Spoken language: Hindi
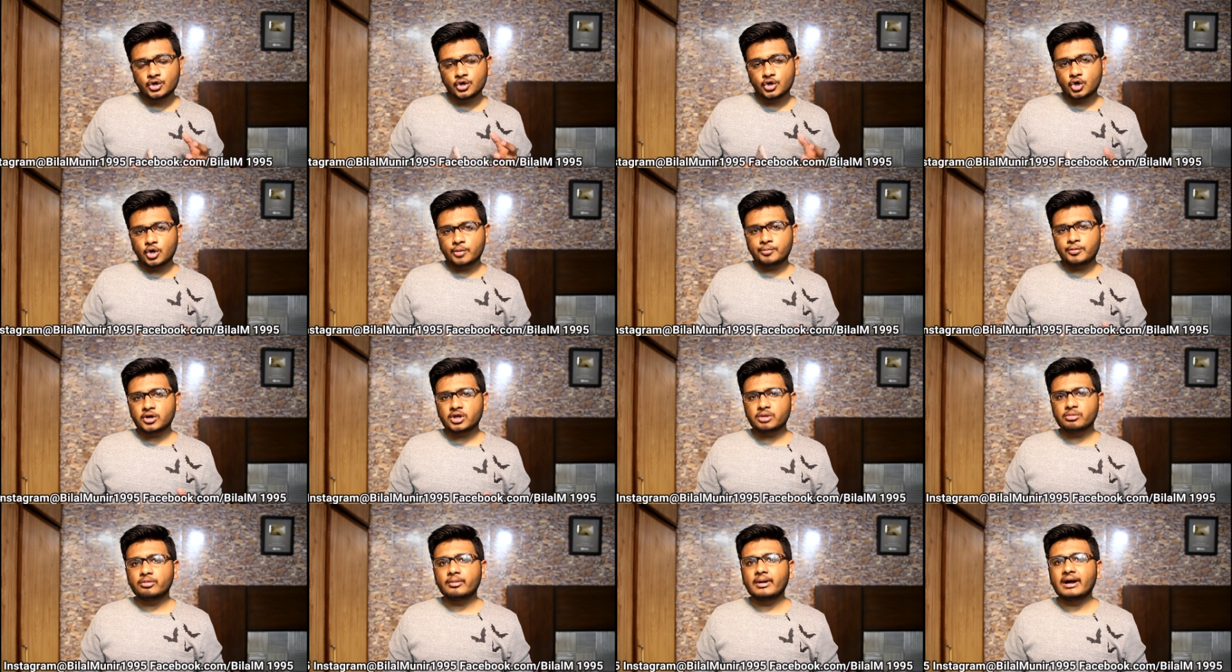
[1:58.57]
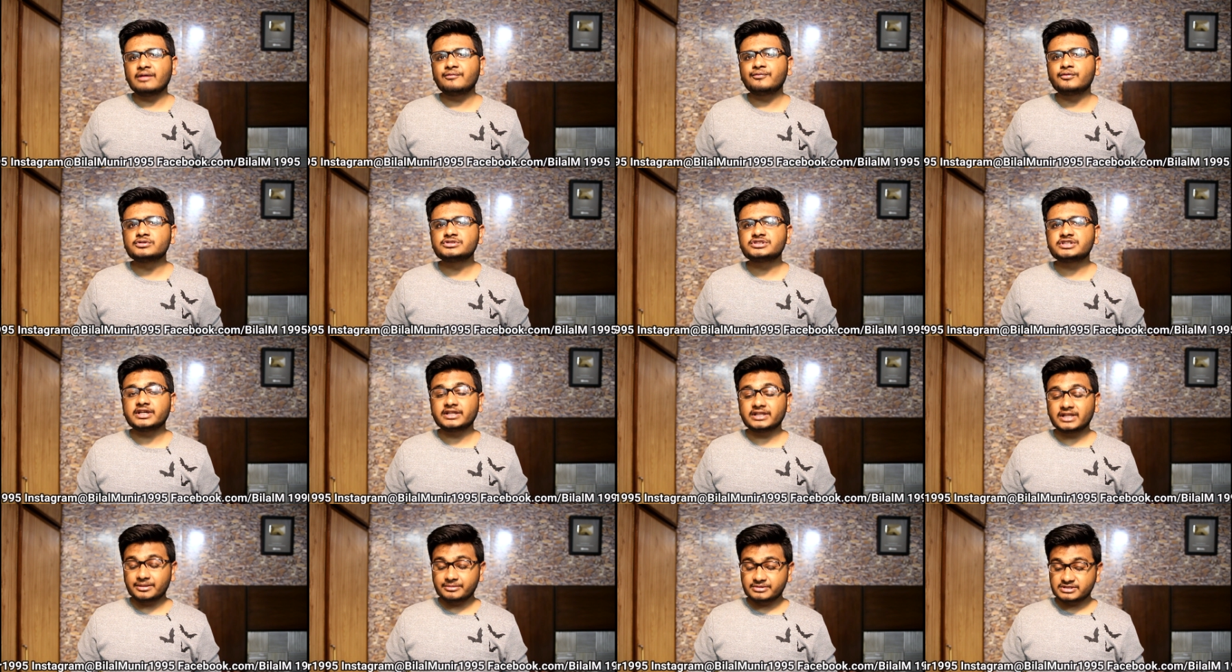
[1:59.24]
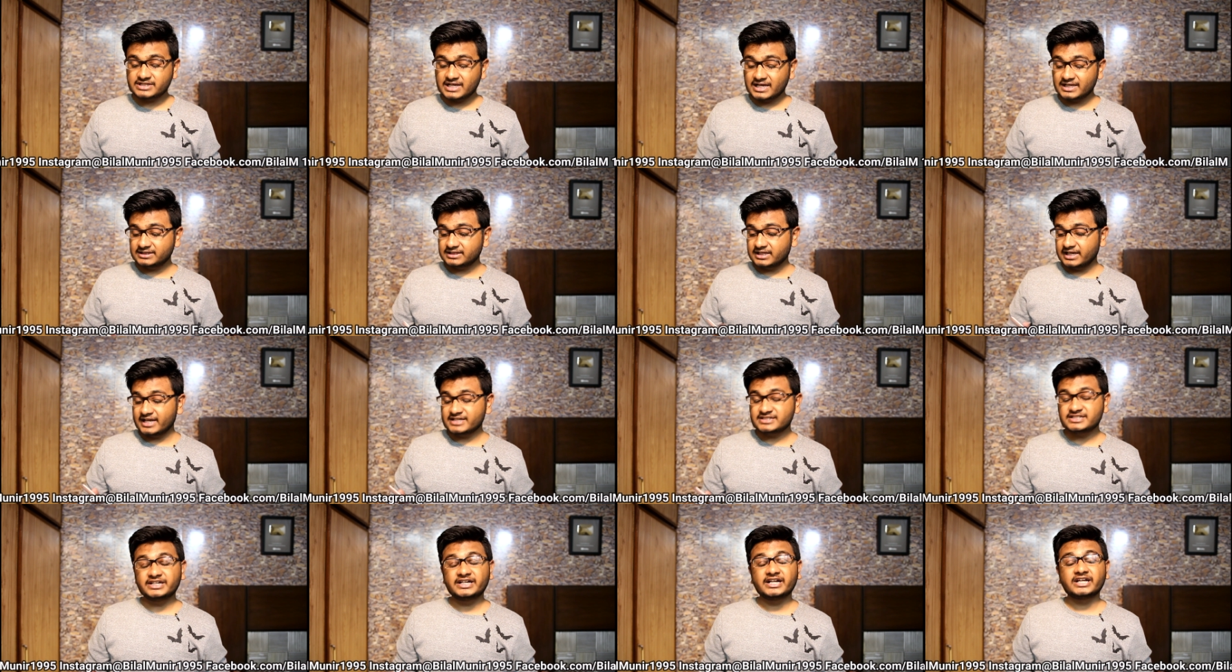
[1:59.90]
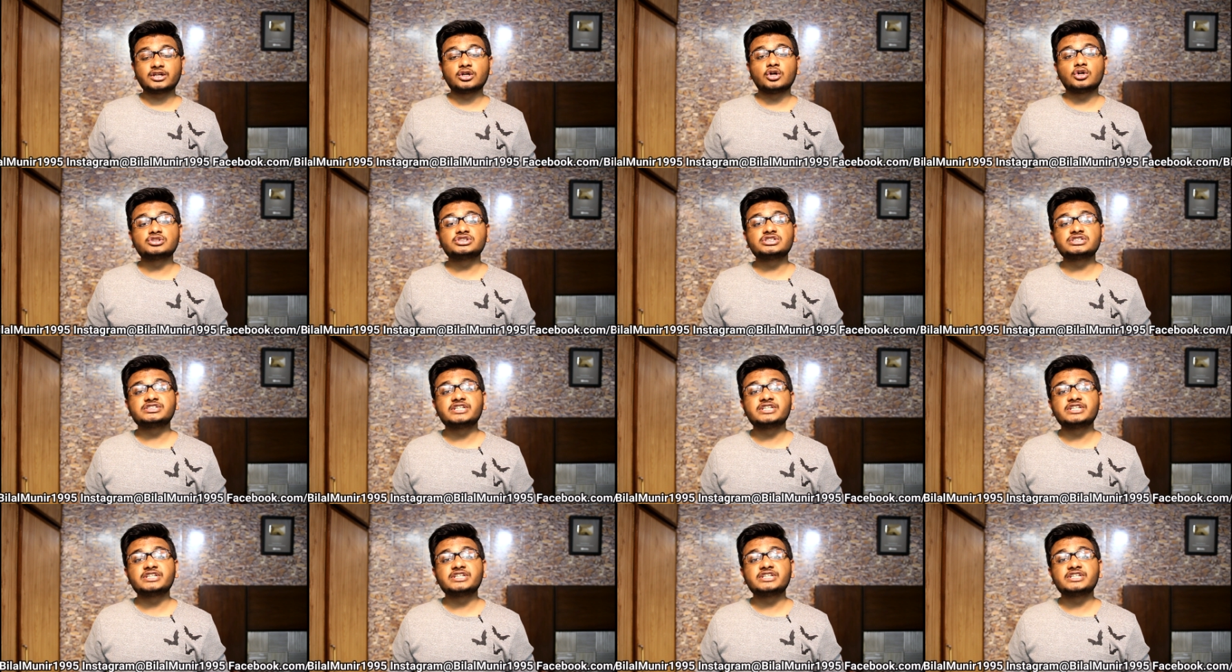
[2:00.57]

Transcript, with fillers: ओप्पो के मोबाइल फ़ोन्स के अंदर हमें ज़्यादातर ऐसी टेक्नोलॉजीज़